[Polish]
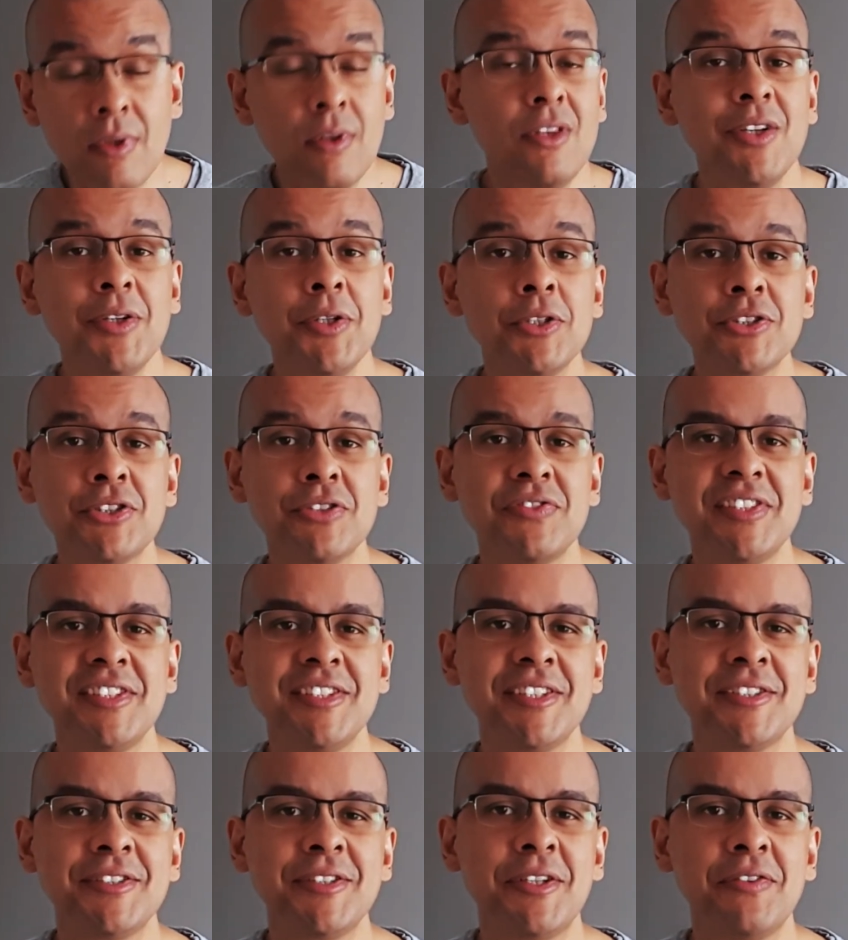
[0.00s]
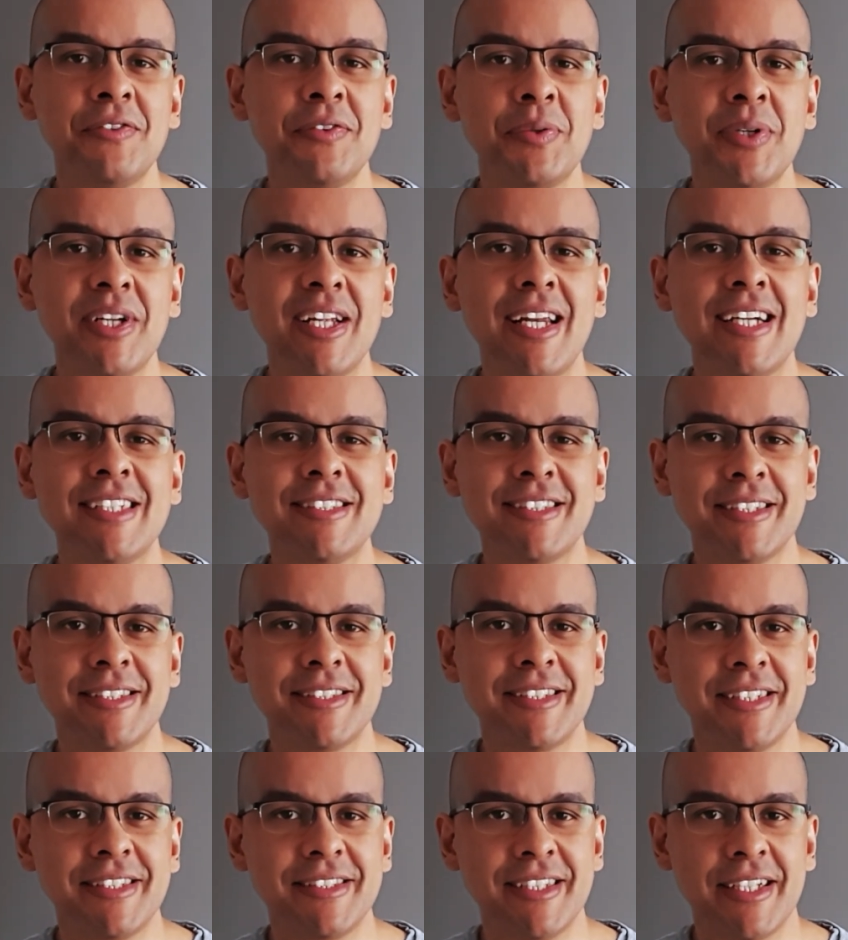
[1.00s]
no i oczywiście zdrową relację
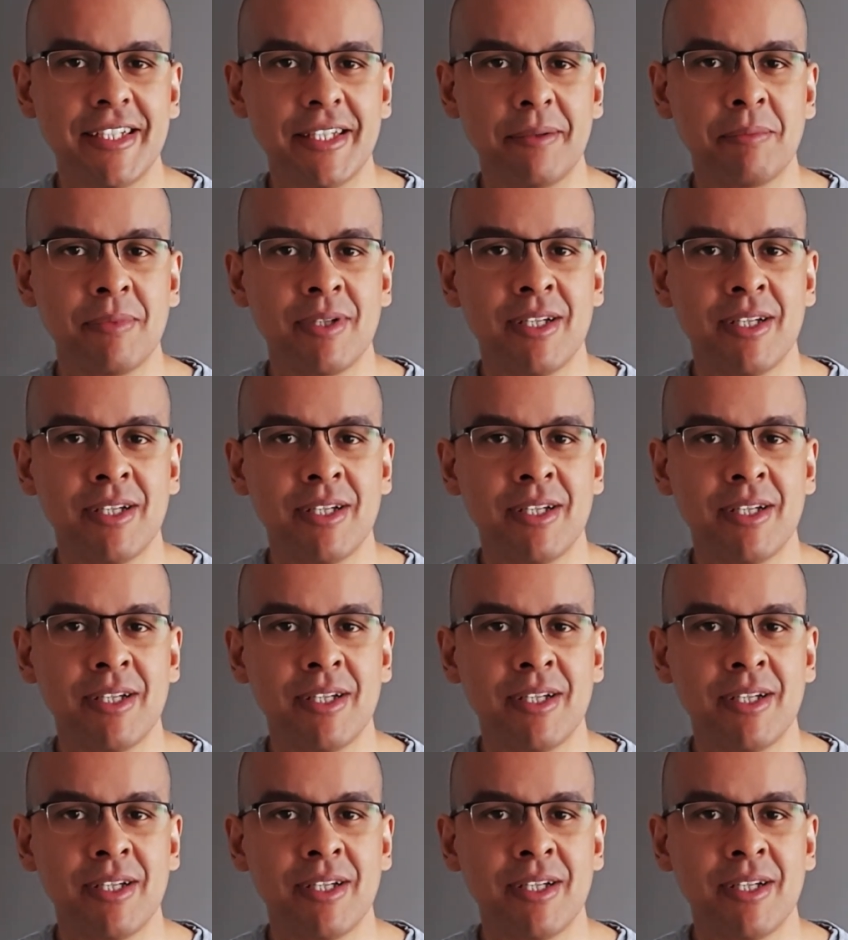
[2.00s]
z jedzeniem.